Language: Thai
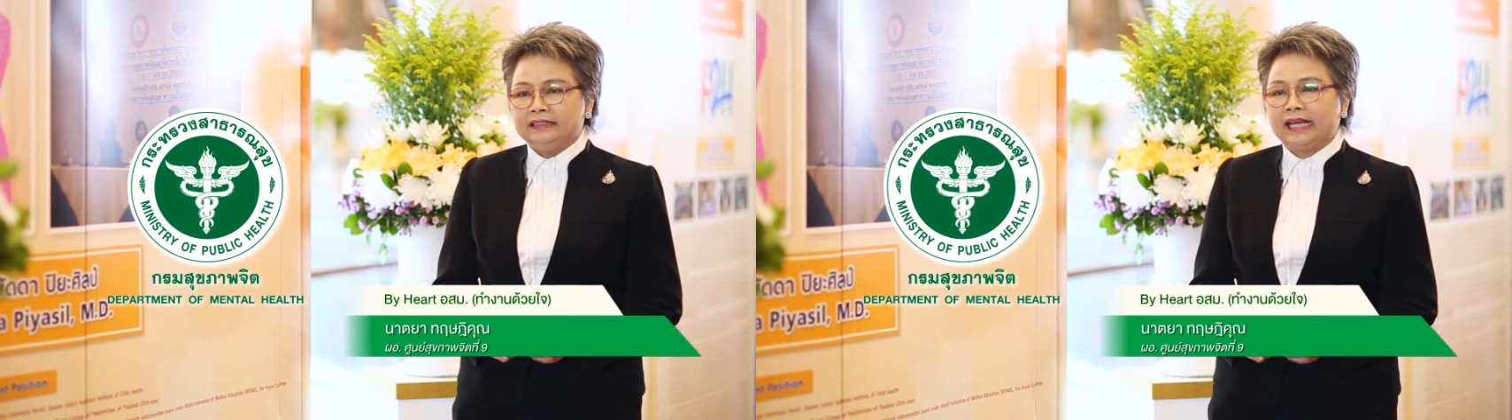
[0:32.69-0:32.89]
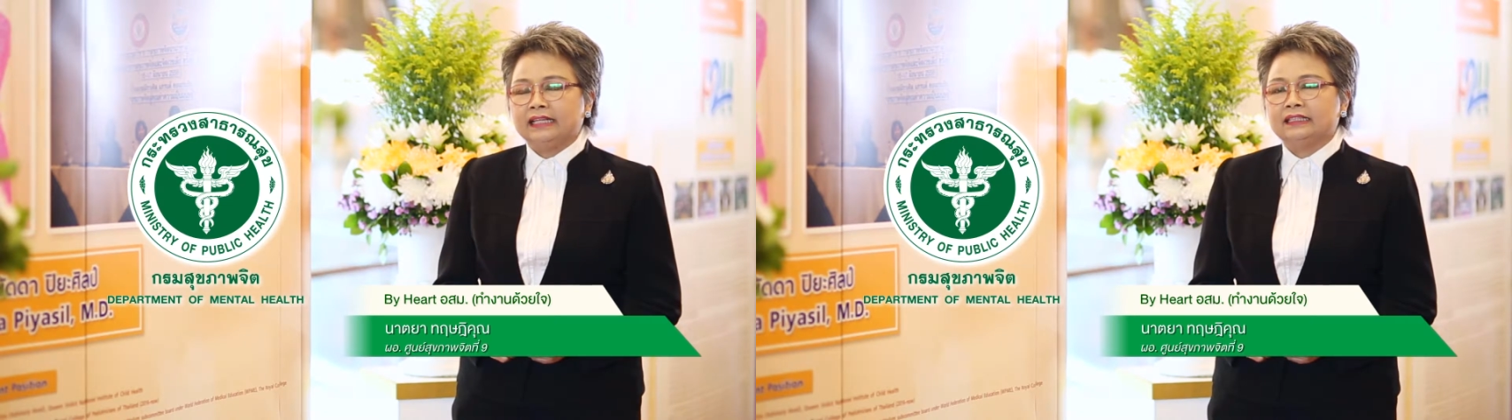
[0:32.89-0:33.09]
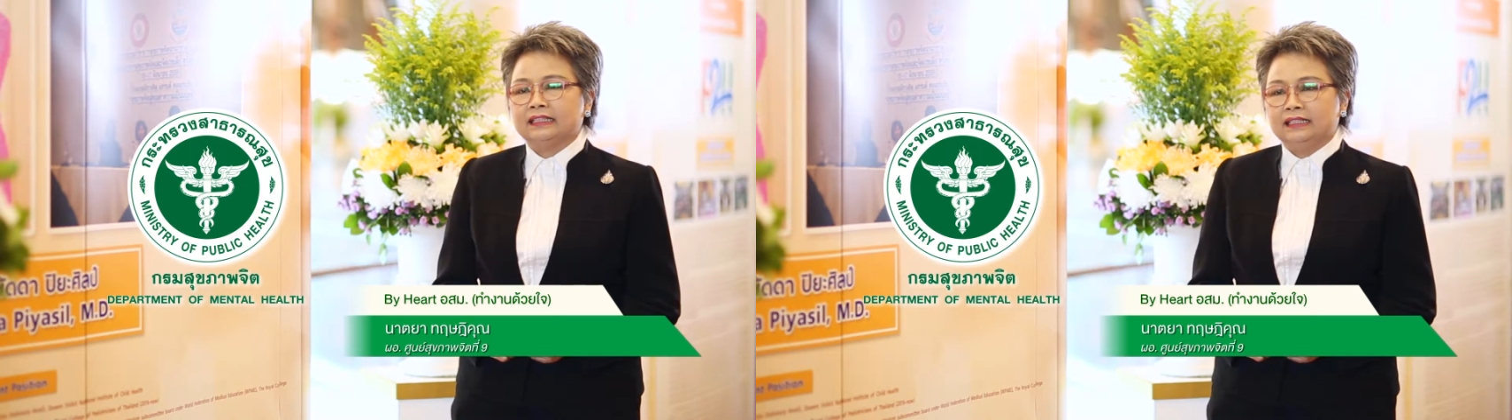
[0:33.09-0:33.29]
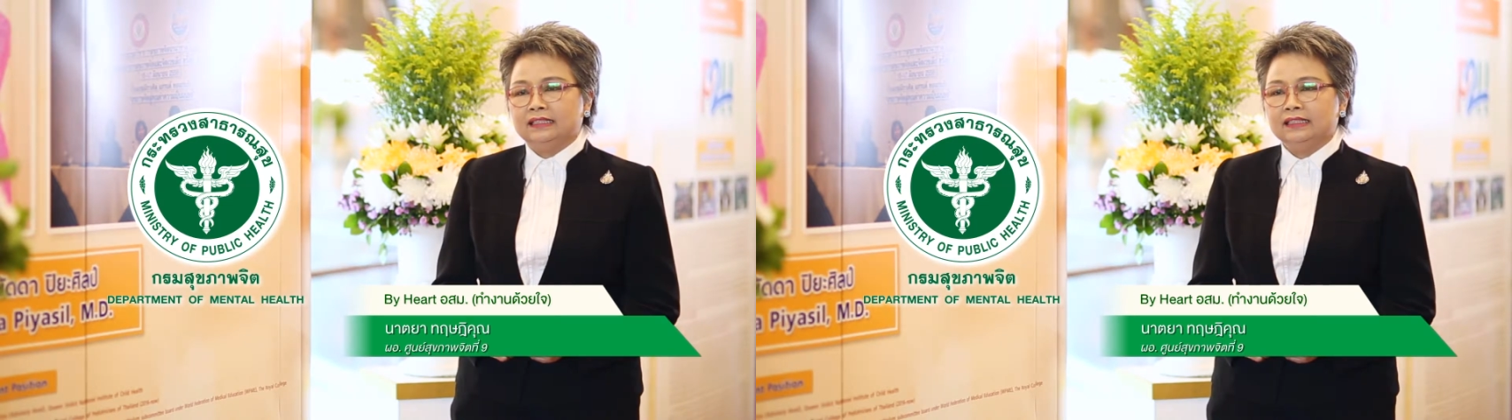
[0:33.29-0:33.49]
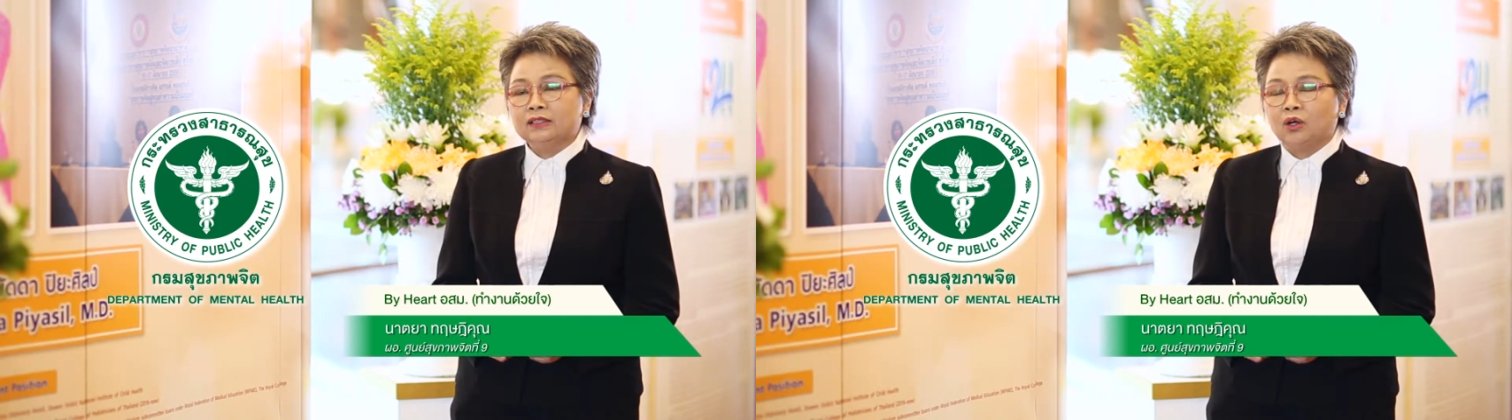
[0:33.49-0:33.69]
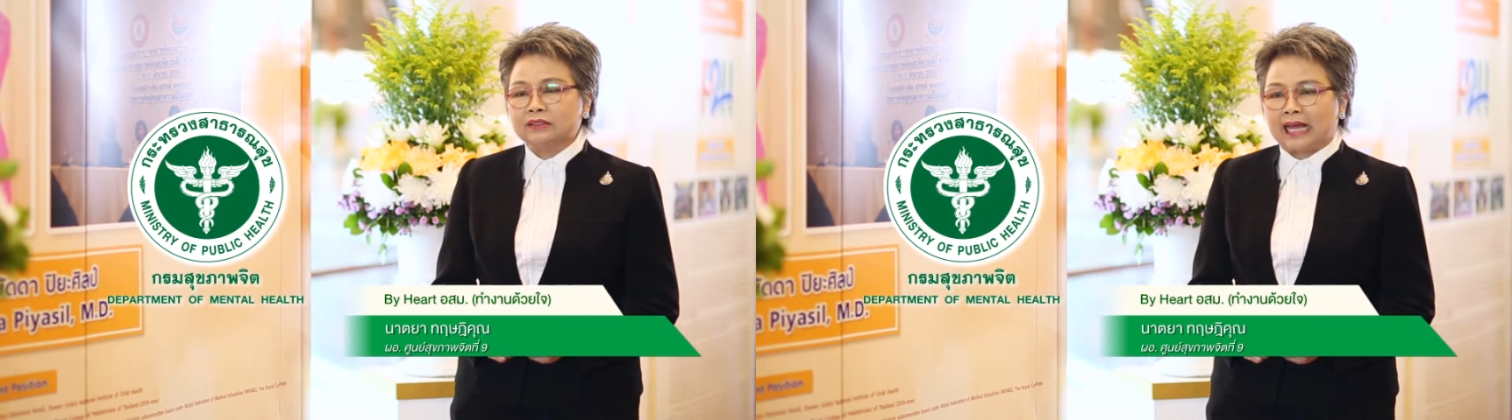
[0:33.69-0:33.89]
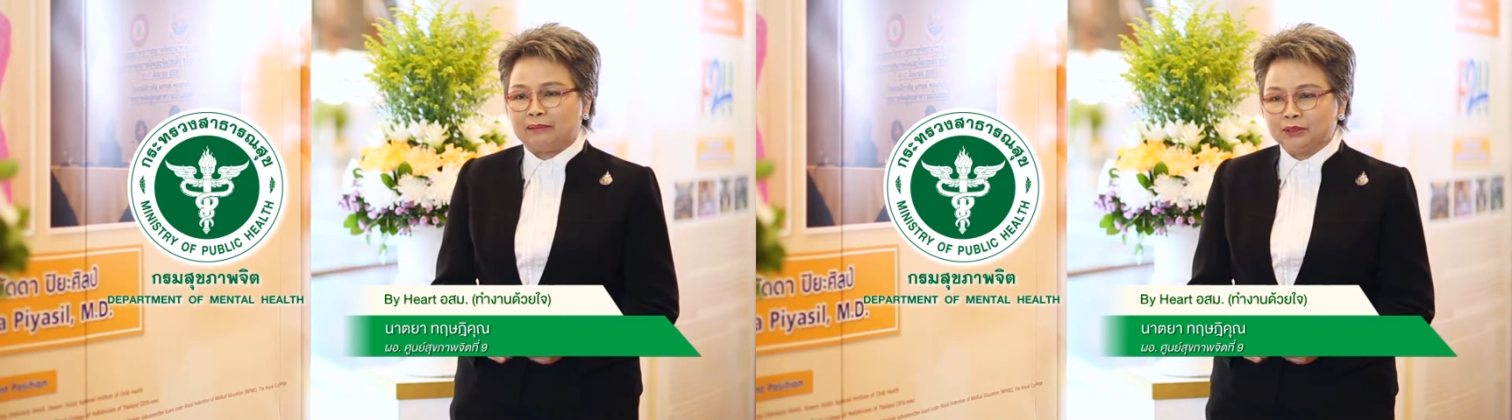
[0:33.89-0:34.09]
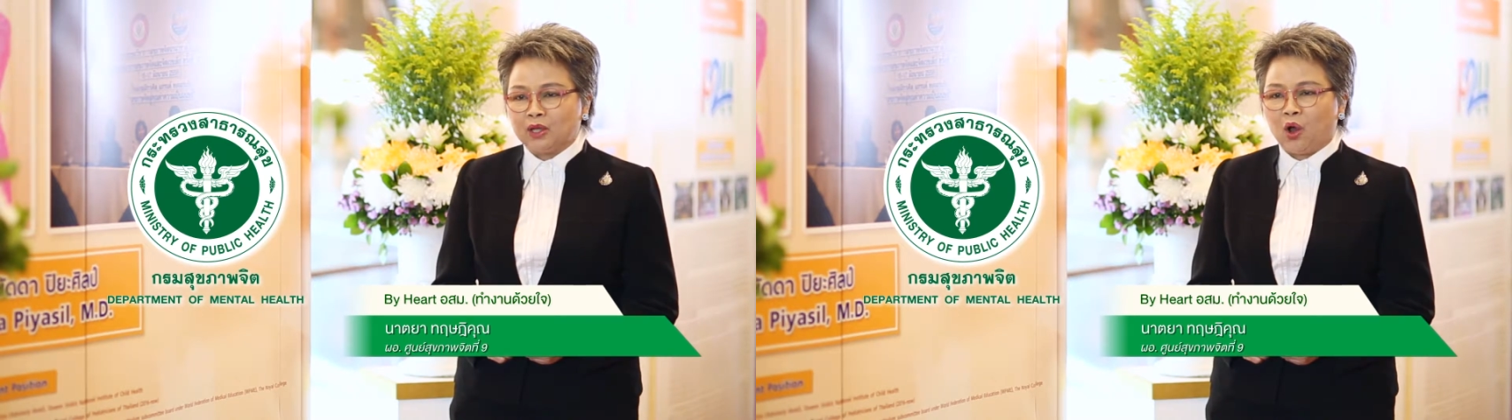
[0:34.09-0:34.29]
เช่นเรื่องของสา
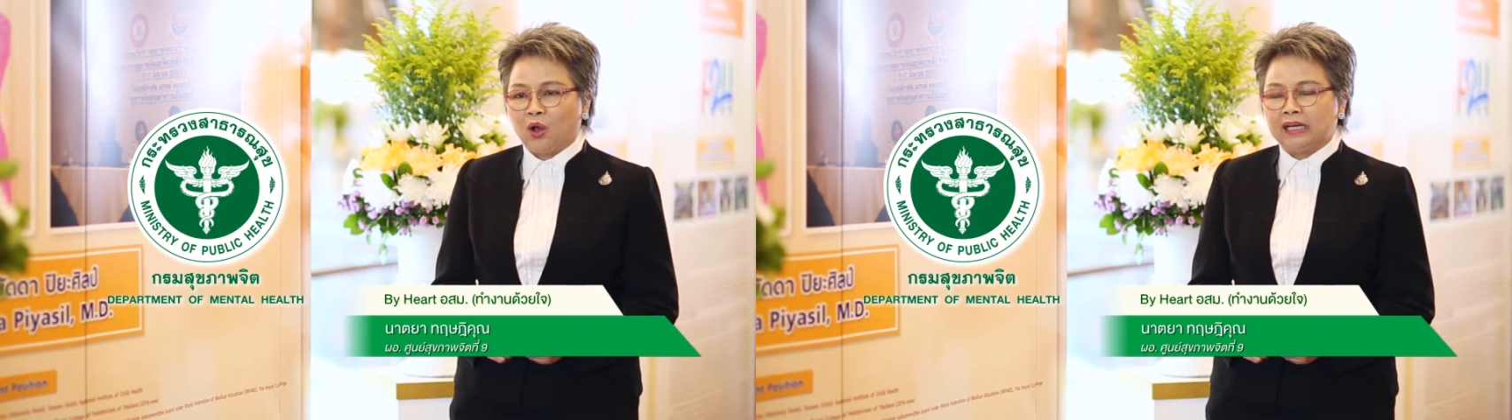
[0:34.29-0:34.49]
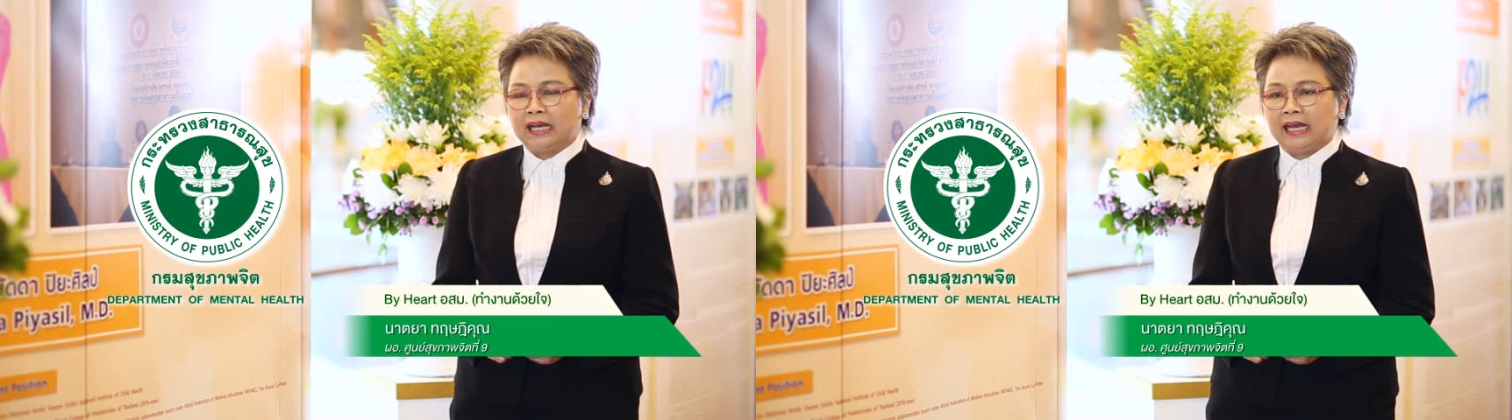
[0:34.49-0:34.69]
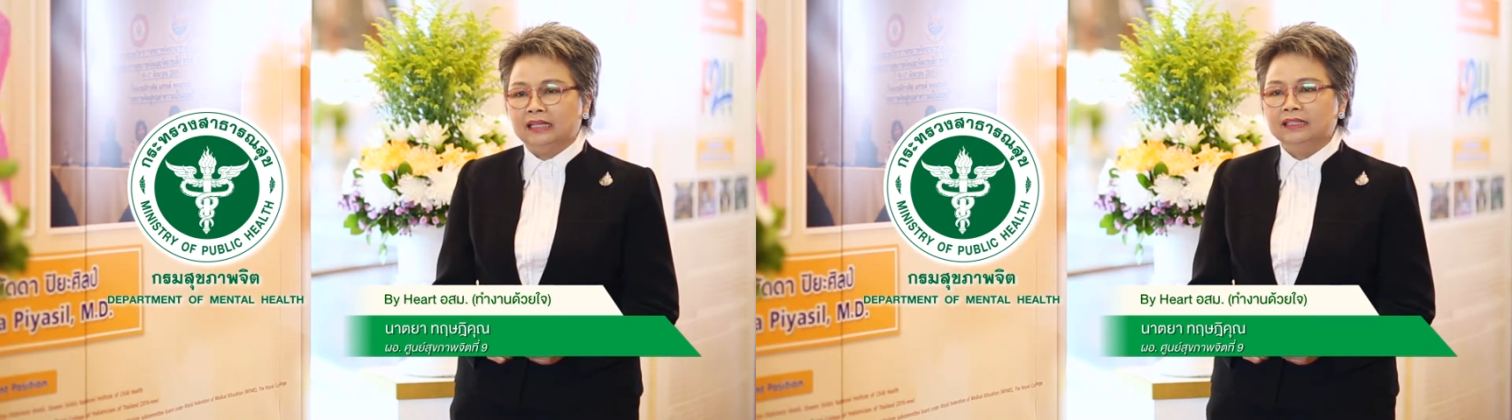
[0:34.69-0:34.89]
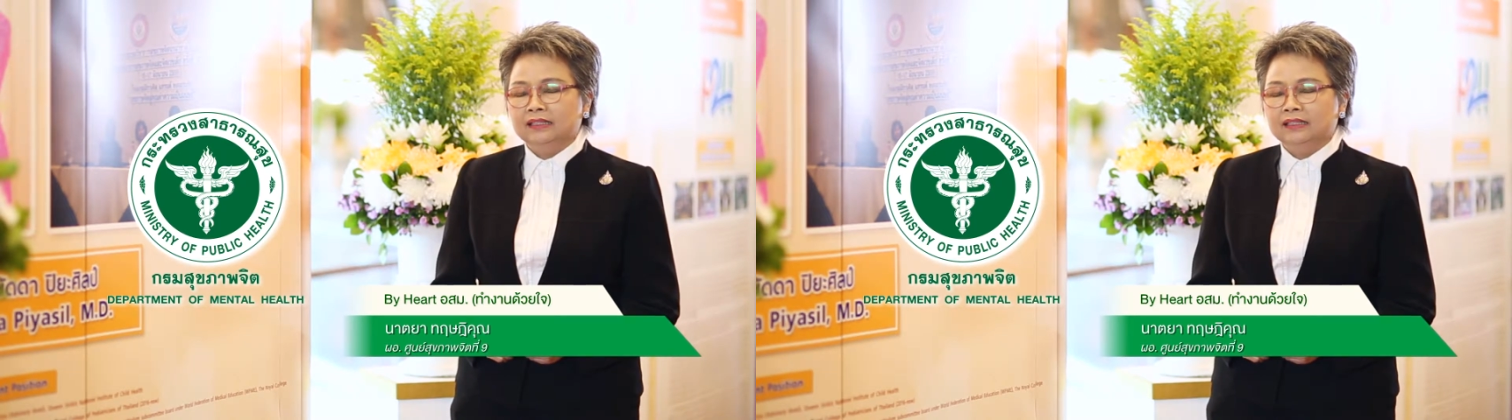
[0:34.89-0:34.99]
มสอนะคะ